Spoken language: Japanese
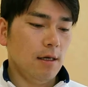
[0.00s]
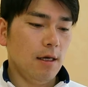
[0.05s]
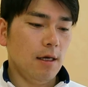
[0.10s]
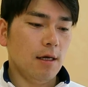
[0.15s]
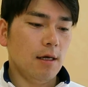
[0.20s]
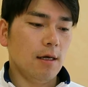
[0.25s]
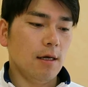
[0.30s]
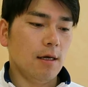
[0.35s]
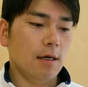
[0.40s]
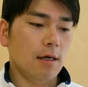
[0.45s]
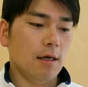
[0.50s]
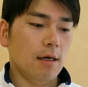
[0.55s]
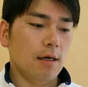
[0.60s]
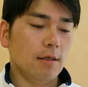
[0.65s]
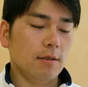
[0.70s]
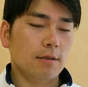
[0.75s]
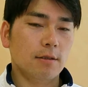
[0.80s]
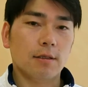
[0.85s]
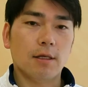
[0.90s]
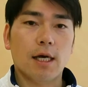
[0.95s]

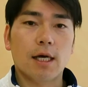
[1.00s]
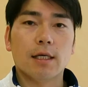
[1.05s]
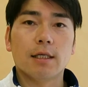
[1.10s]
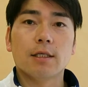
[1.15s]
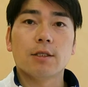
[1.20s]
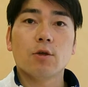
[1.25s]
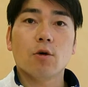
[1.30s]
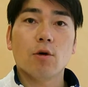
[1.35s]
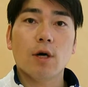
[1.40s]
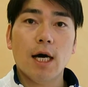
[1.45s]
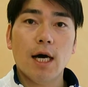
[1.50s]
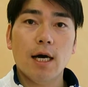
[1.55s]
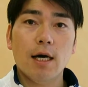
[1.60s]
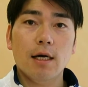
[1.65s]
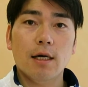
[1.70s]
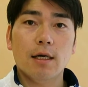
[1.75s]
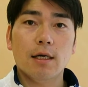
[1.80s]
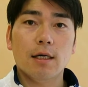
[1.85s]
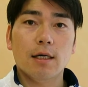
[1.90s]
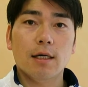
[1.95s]
えー、辛い人が